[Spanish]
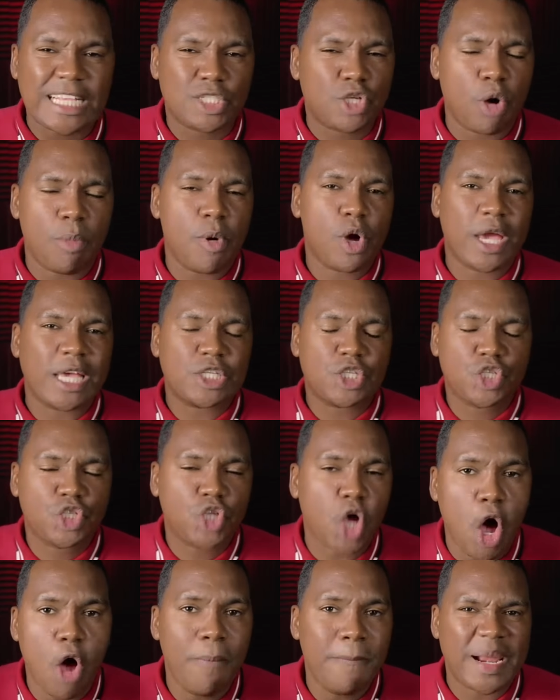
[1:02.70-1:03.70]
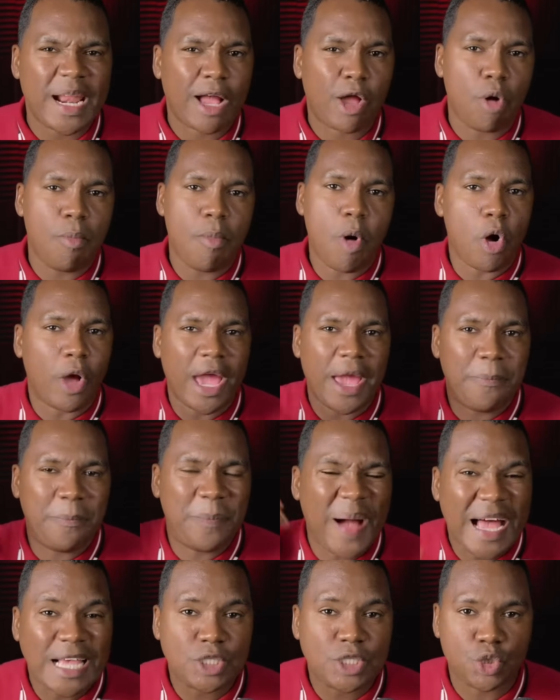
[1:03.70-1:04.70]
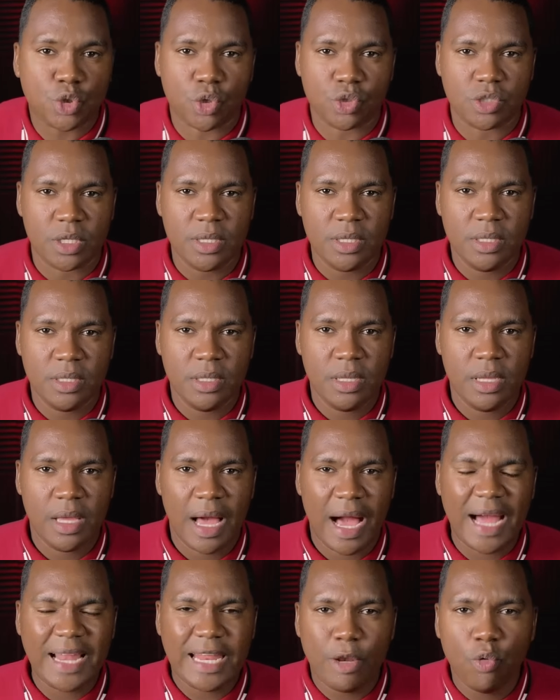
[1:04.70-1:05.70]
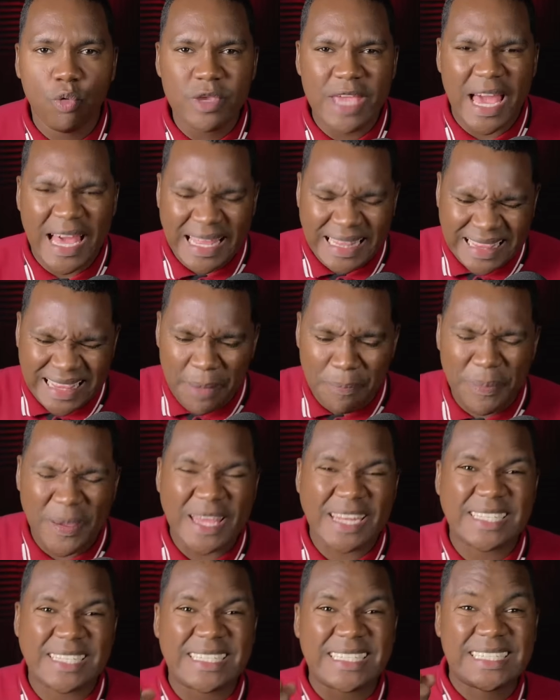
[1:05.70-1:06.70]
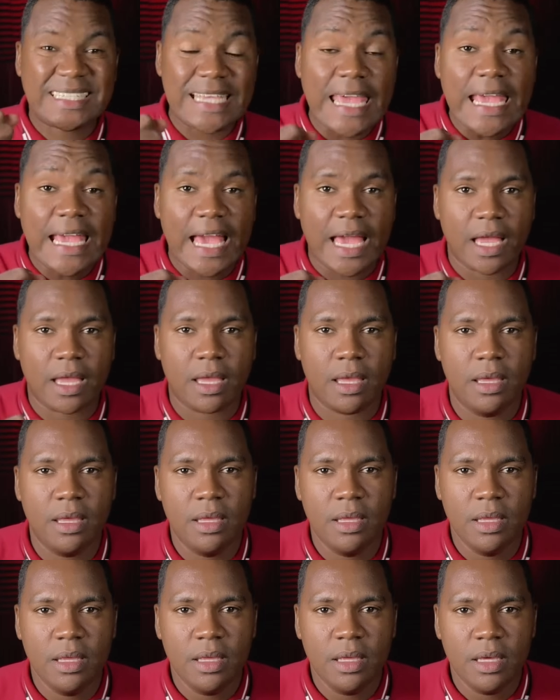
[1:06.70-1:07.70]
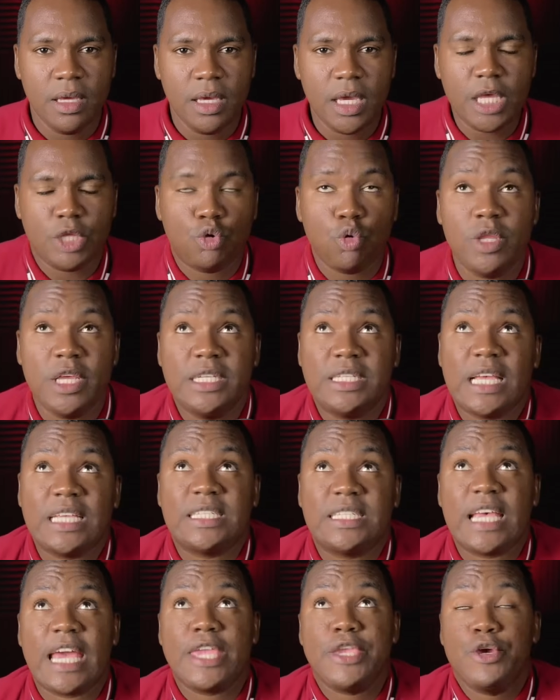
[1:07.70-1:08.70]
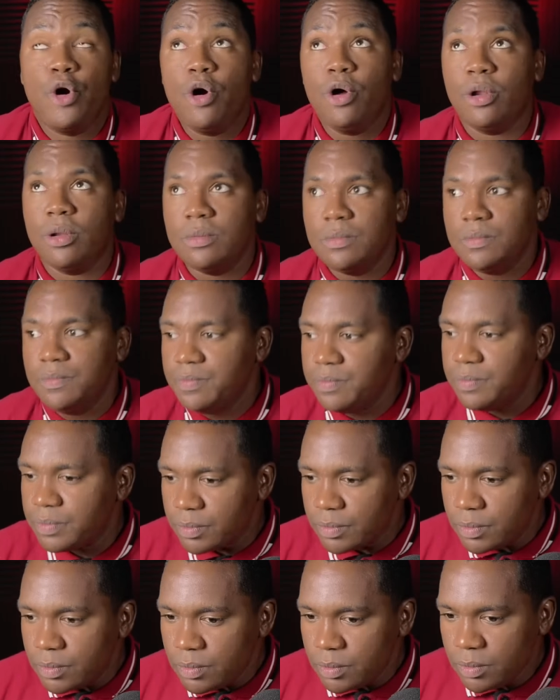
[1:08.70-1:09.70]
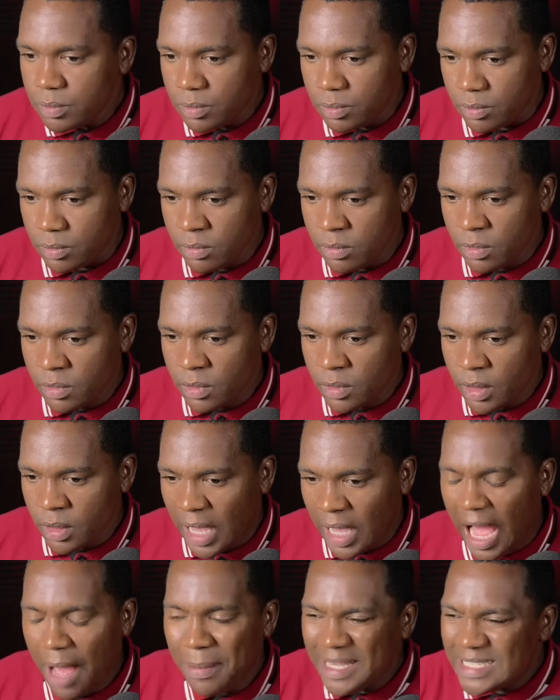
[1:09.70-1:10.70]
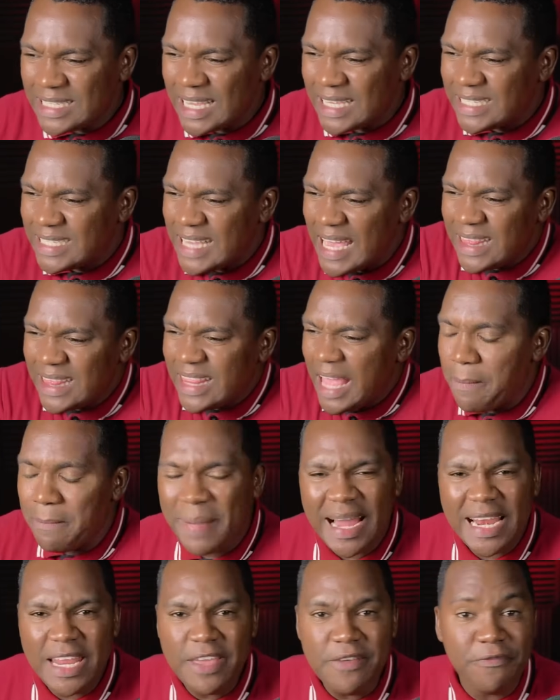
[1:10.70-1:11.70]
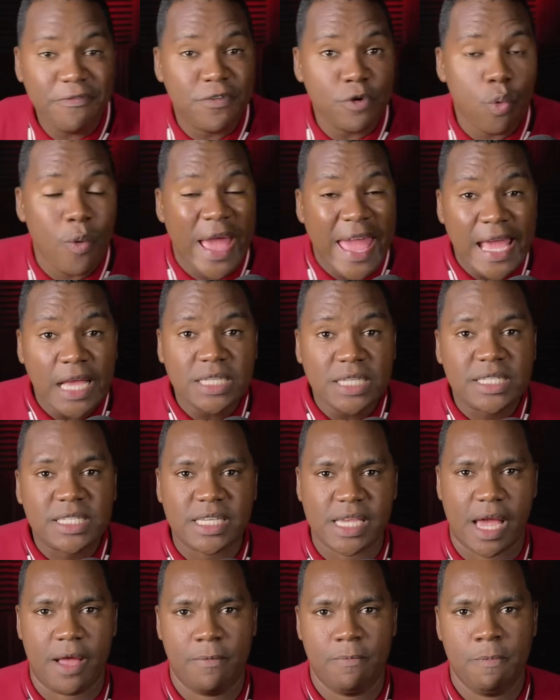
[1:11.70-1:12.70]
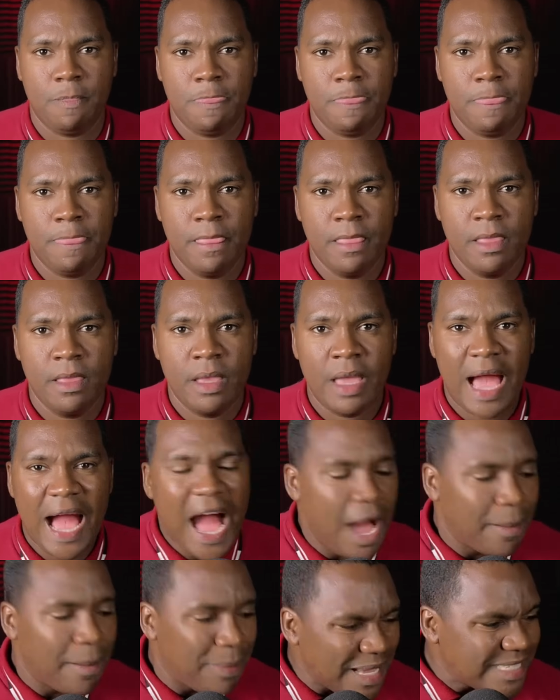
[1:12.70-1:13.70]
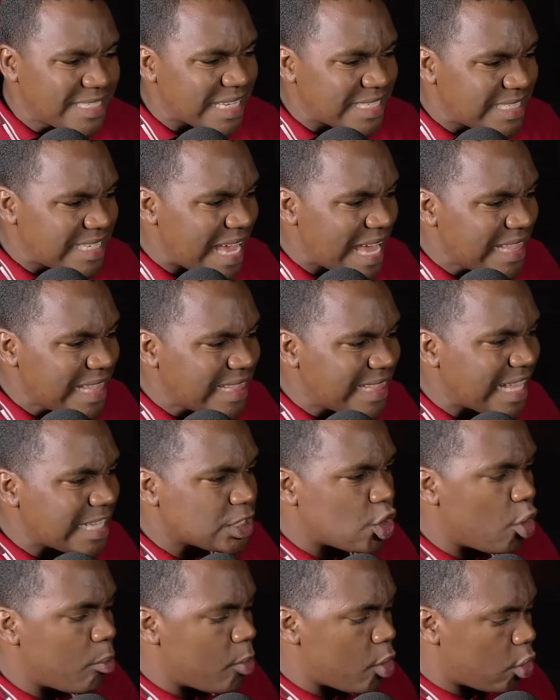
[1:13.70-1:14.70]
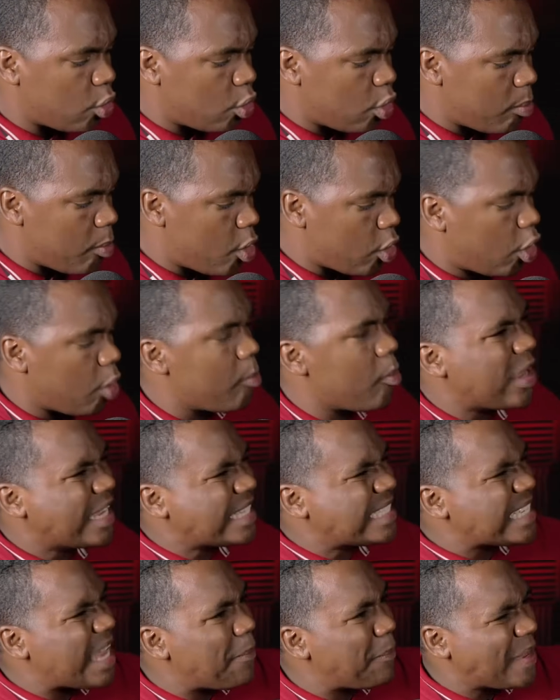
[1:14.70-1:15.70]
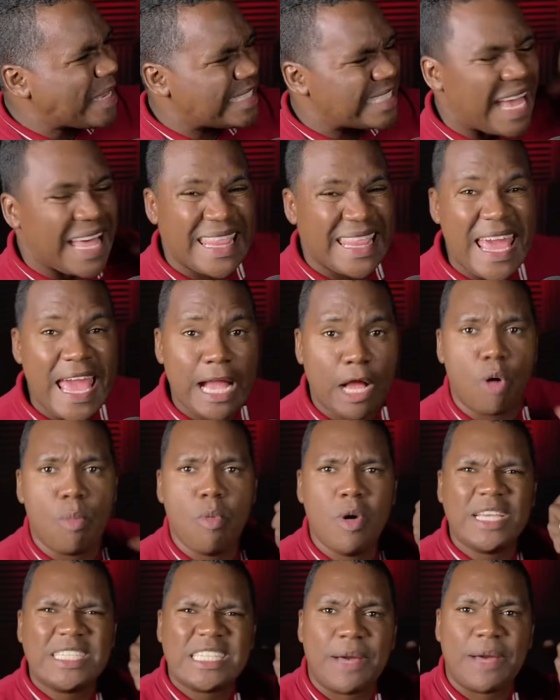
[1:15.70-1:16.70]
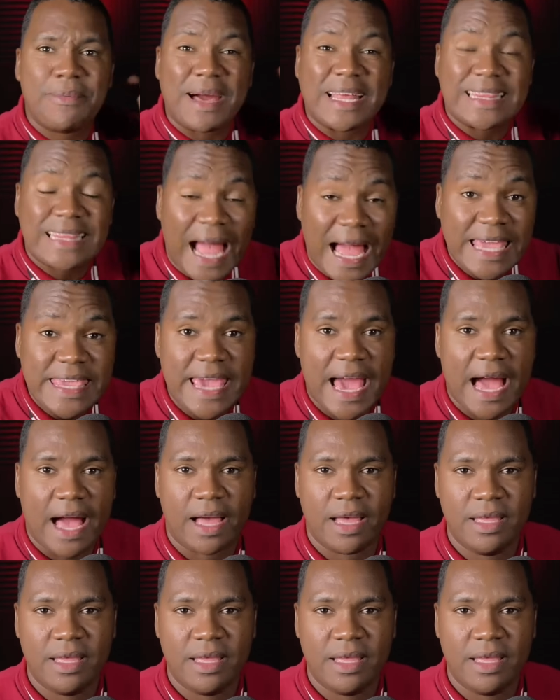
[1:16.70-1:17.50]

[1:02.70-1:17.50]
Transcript: como que sombra, como que pasos, aleluya, te persiguen. Y tú dices, Señor, a veces sientes mala influencia. A veces sientes como, como, como esa pesadez, como esa batalla